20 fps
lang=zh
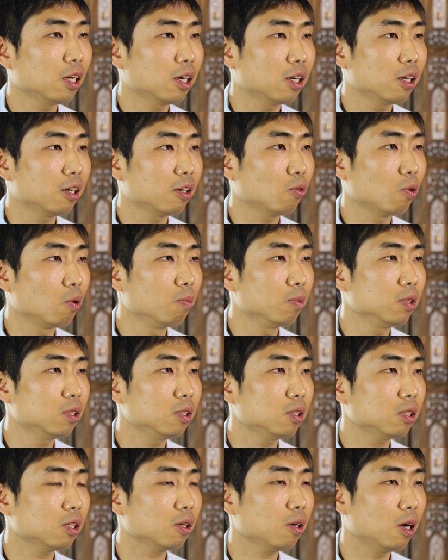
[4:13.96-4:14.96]
那我
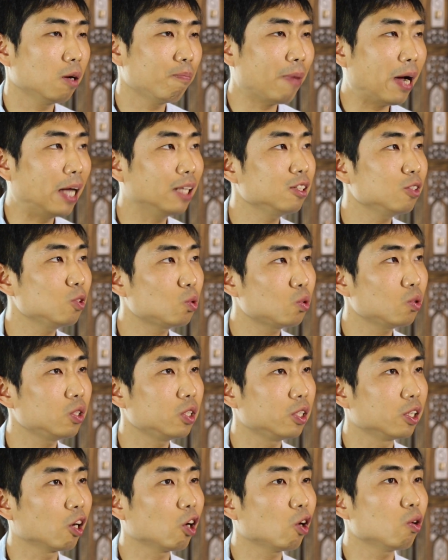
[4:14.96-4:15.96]
们呃搬进去
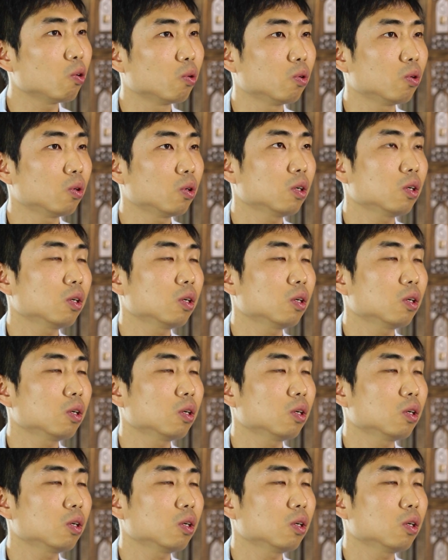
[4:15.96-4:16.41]
以后，